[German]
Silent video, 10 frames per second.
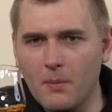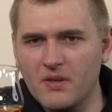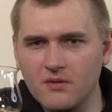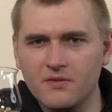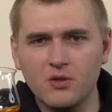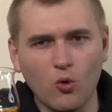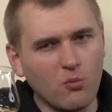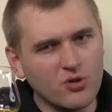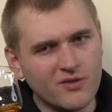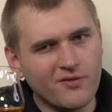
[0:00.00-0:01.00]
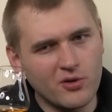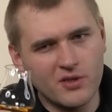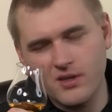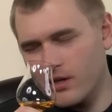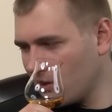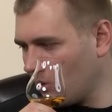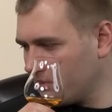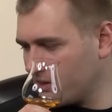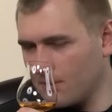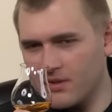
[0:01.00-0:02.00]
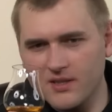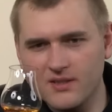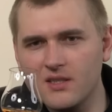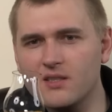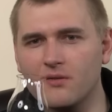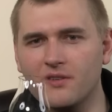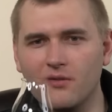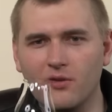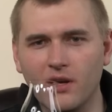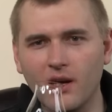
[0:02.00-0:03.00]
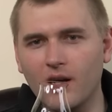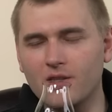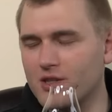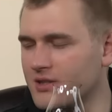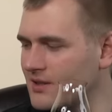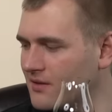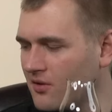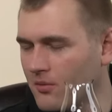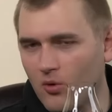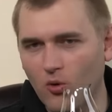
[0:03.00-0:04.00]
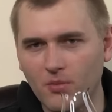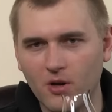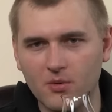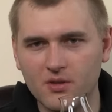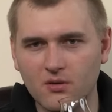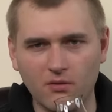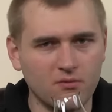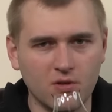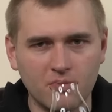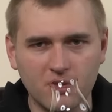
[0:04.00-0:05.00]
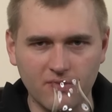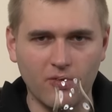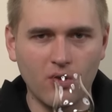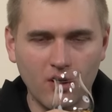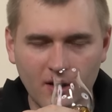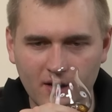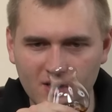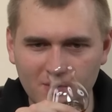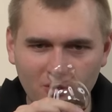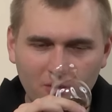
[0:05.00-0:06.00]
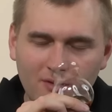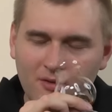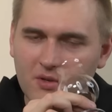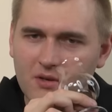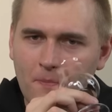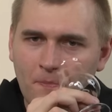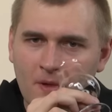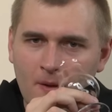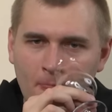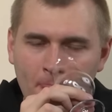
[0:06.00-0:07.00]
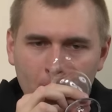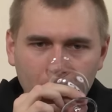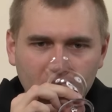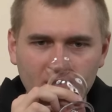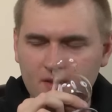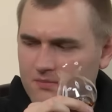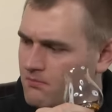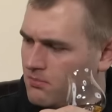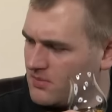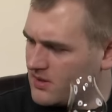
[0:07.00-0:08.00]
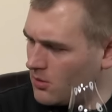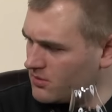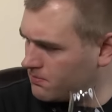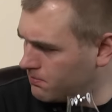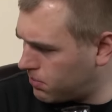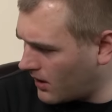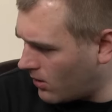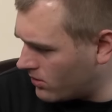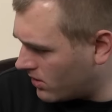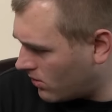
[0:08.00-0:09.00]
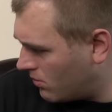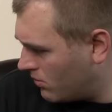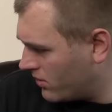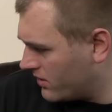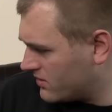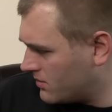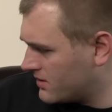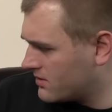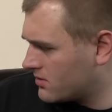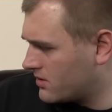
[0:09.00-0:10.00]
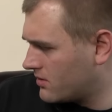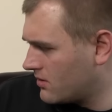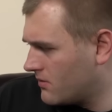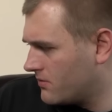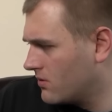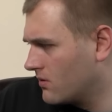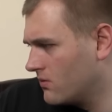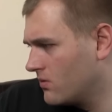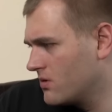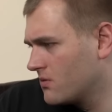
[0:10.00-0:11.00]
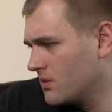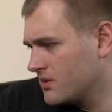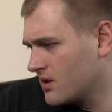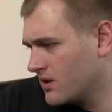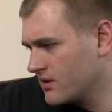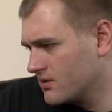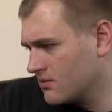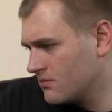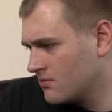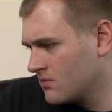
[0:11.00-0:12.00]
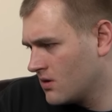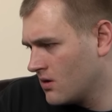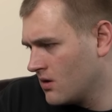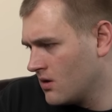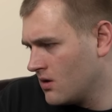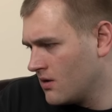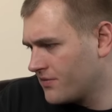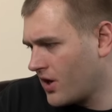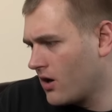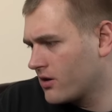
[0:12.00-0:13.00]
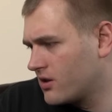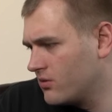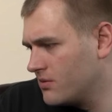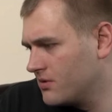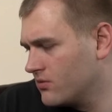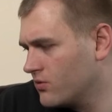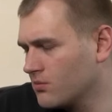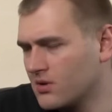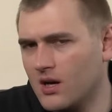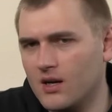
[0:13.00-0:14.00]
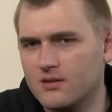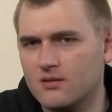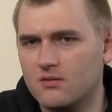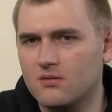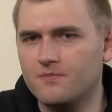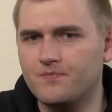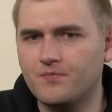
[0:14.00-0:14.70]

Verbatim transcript: bis auf die tropischen Früchte, glaube ich, habe ich jetzt nicht so viel von der Charakteristik vom oben, glaube ich, getroffen. Ich habe mich jetzt vorher leider nicht mehr darüber informiert. Ist, ist glaube ich, brauner Rum oder sowas steht drauf irgendwo. Irgendwo habe ich es gelesen. Dark Caribbean Rum Casks.